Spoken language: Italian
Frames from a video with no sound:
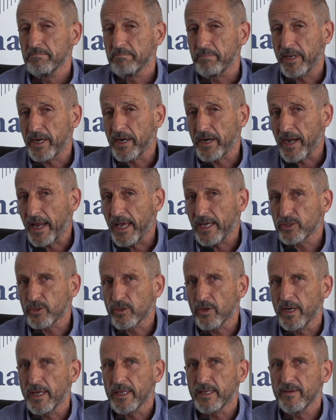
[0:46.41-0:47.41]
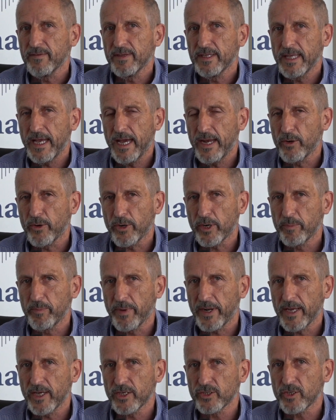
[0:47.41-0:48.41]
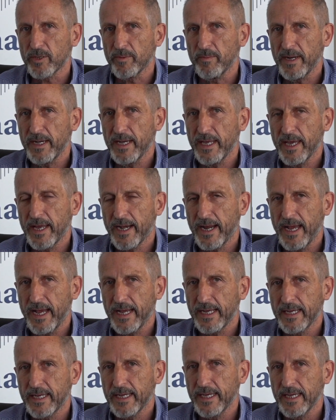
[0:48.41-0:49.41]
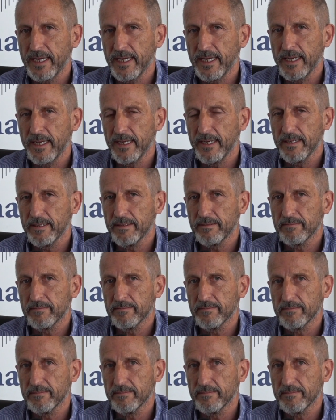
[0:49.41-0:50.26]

Per il resto le attività hanno ripreso in maniera anche,